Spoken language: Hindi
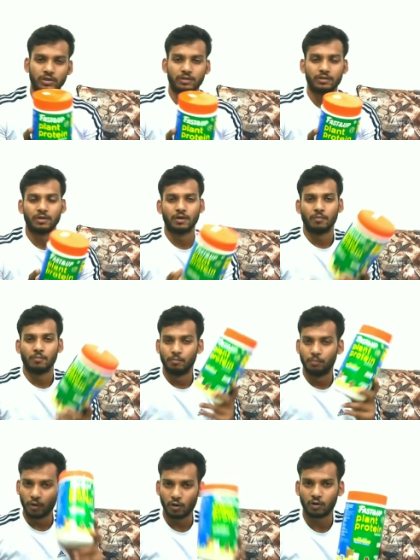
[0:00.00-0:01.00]
कि
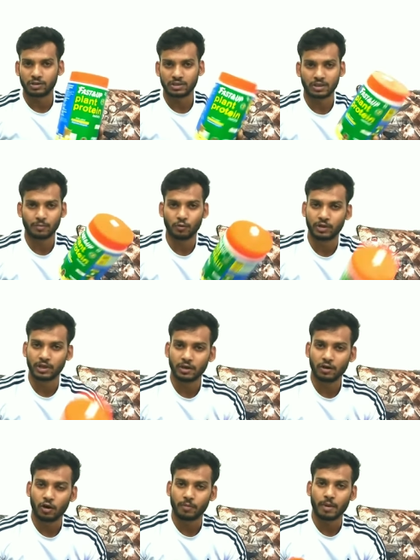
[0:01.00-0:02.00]
बहुत अच्छा प्रोटीन
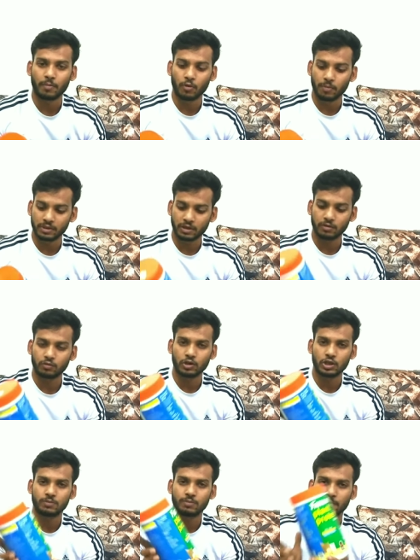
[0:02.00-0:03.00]
है और मैं आपको बताऊँ तो
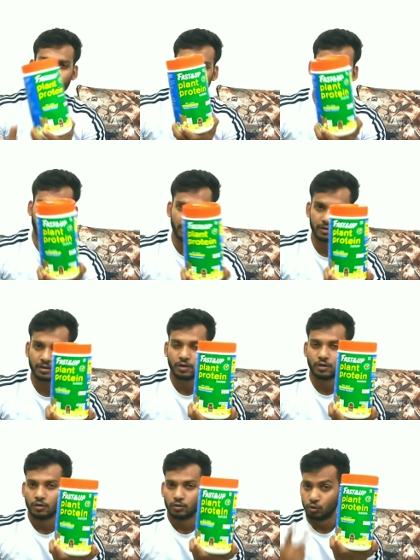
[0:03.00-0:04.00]
इसमें पर
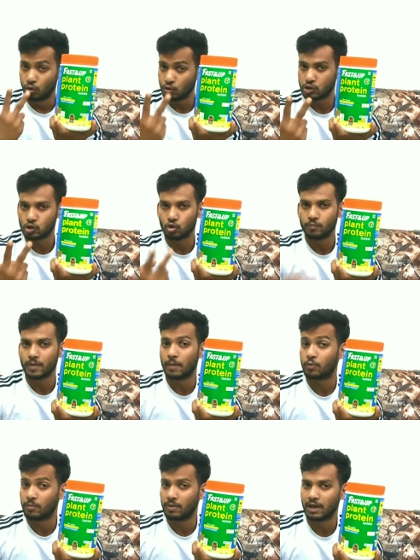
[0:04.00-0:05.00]
दो स्कूप में
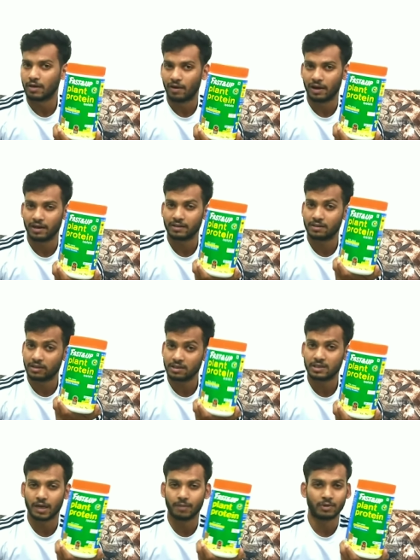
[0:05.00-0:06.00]
आपको मिलने वाला है
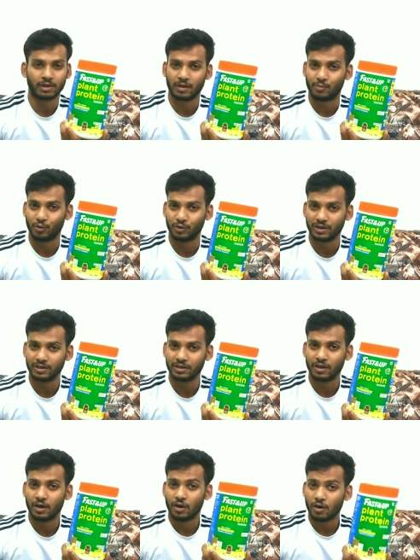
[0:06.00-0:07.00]
तीस ग्राम तक का प्रोटीन
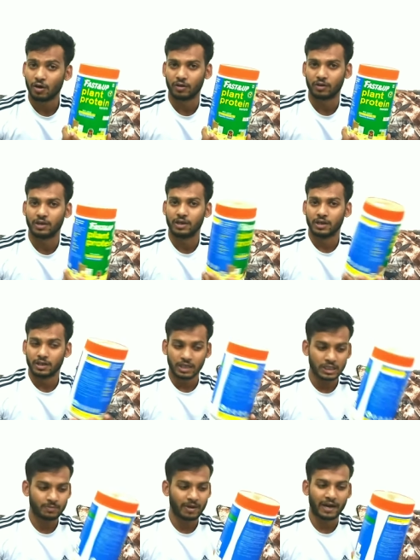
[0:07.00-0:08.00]
और
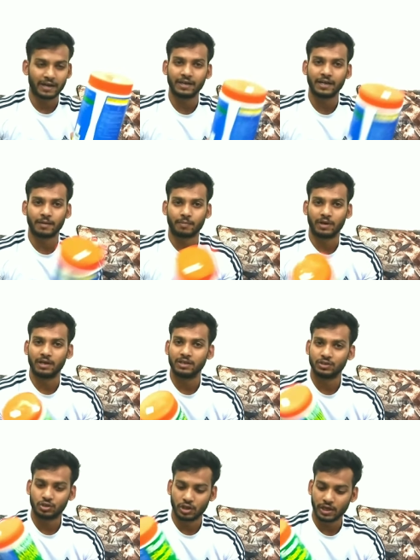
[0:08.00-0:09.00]
इसमें एडेड है आपका
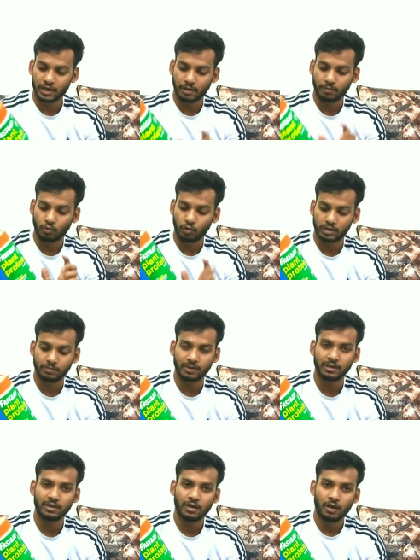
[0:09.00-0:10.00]
छः ग्राम
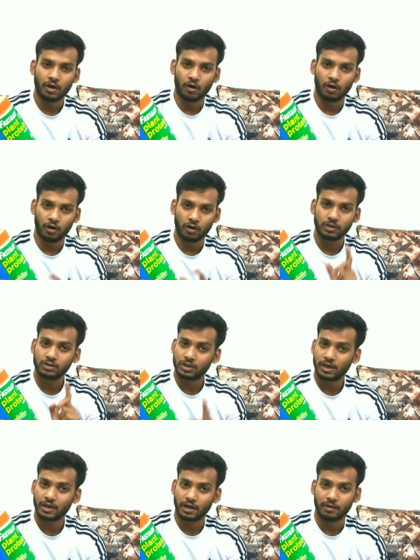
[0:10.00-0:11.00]
ग्लूटामिन और
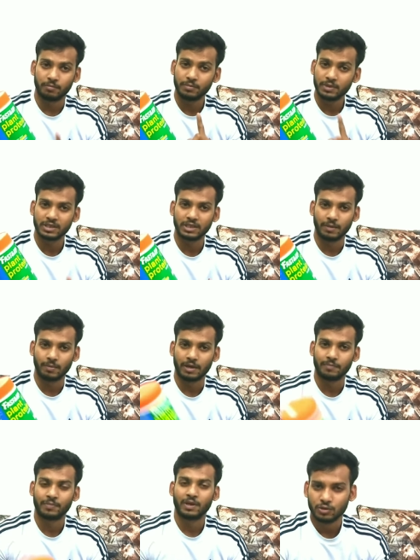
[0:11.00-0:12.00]
छः ग्राम बी सी डबल
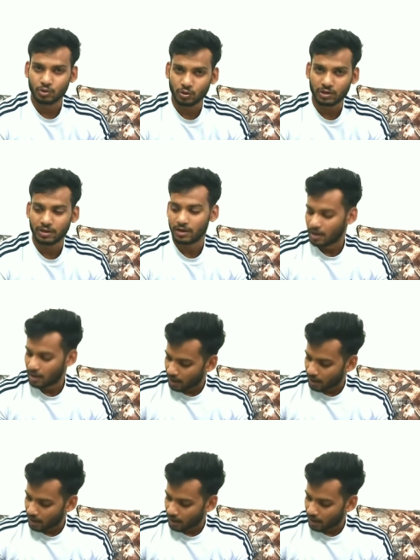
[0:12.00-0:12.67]
ए जो कि